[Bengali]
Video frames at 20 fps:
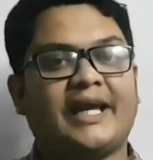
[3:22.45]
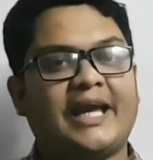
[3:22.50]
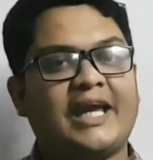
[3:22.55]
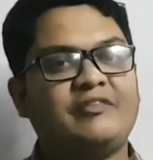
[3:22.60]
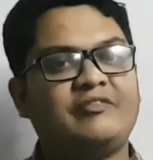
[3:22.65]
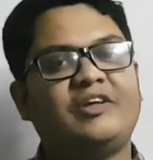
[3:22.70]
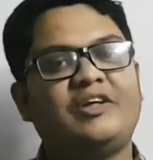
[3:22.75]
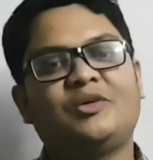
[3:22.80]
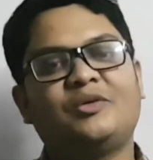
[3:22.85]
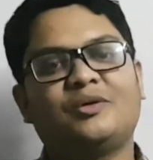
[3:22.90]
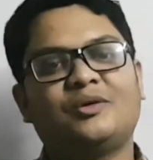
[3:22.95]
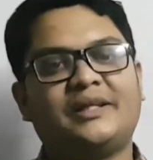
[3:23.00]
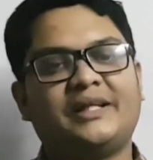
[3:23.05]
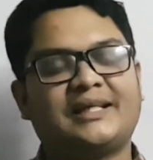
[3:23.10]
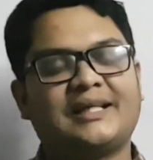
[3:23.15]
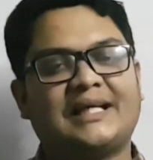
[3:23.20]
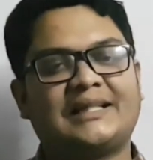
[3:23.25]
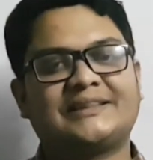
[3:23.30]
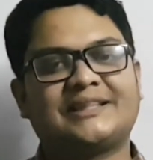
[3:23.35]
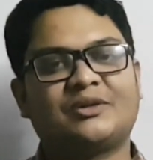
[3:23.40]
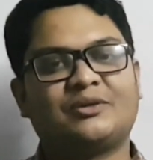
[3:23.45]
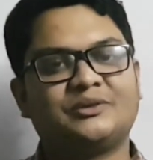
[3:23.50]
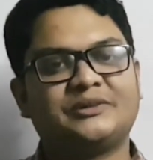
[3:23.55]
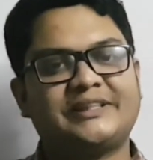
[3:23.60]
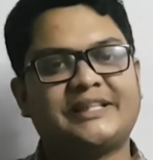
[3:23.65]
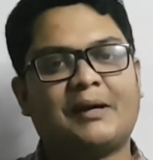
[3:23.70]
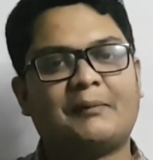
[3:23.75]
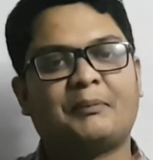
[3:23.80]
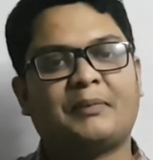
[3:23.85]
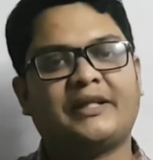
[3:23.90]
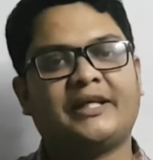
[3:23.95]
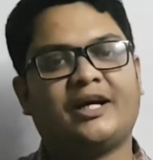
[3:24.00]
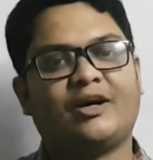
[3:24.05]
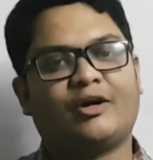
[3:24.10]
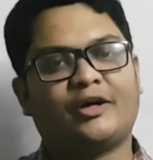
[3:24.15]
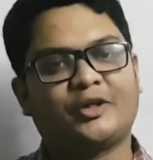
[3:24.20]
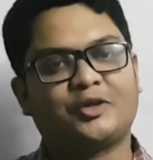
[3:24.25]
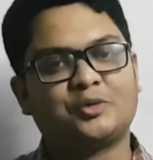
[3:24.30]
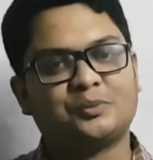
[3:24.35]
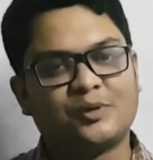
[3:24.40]
এই ভিডিওগুলো দেখলে আশা করছি আপনাদের
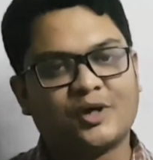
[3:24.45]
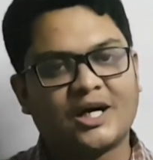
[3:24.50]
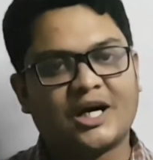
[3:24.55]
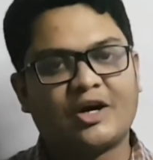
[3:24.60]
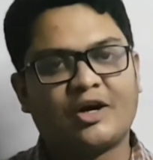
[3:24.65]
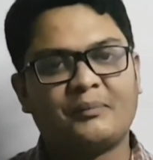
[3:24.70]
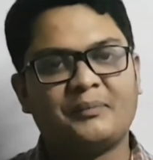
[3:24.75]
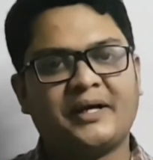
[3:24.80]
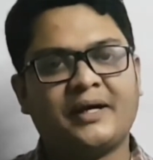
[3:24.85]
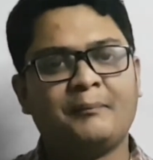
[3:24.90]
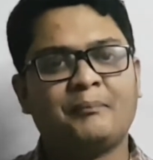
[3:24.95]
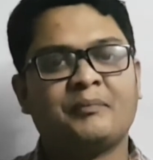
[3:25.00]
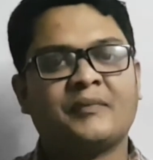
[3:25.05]
অনেক উপকার হবে